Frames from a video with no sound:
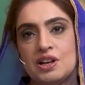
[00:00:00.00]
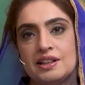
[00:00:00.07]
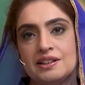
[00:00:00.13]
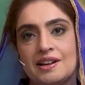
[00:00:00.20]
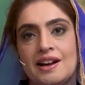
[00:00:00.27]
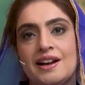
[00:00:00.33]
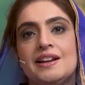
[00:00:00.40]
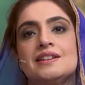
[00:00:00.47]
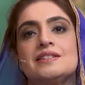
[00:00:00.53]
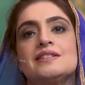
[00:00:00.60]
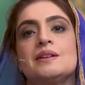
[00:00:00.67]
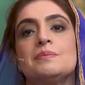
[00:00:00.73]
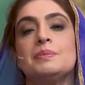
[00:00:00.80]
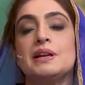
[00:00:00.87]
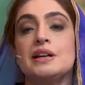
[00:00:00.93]
जाता है
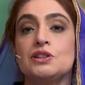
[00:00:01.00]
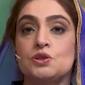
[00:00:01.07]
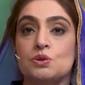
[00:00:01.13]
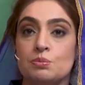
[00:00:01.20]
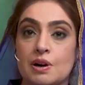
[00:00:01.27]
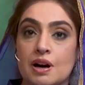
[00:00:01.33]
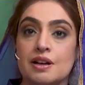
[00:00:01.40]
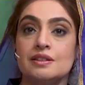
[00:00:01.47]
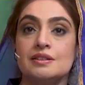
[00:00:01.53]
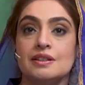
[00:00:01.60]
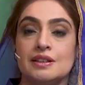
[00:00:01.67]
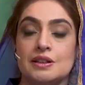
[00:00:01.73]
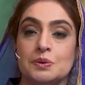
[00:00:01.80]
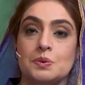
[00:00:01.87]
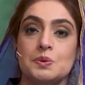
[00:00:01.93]
इससे बेशुमार
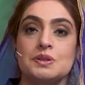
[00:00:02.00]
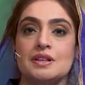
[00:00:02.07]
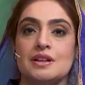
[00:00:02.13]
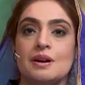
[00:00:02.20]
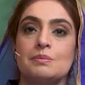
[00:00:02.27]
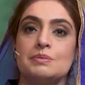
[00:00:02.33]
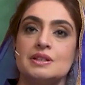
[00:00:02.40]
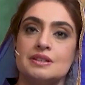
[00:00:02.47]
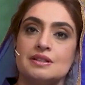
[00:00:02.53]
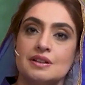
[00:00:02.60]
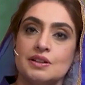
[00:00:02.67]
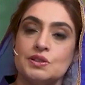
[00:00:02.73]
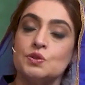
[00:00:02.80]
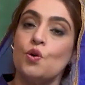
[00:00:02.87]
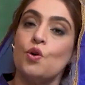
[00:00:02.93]
तरीक़ों से हम
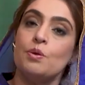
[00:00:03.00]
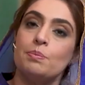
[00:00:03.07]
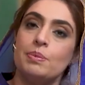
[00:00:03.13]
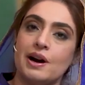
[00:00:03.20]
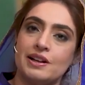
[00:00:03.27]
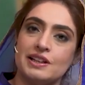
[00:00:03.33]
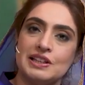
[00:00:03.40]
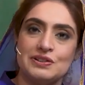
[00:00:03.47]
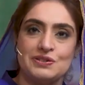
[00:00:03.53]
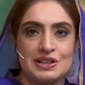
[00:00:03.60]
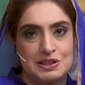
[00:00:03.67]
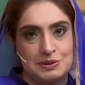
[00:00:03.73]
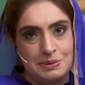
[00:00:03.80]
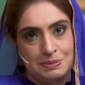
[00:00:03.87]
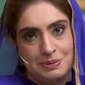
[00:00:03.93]
डिज़र्ट्स और बाकी
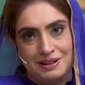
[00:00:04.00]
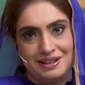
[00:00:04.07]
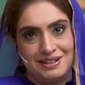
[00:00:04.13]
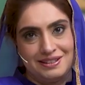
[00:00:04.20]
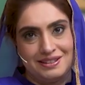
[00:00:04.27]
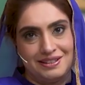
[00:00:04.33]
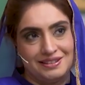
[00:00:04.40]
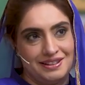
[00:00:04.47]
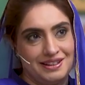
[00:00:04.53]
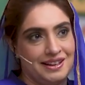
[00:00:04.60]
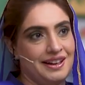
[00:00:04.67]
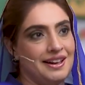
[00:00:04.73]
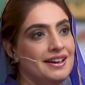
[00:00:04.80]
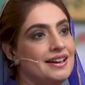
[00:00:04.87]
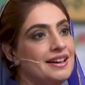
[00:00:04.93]
ड्रिंक्स भी बना सकते हैं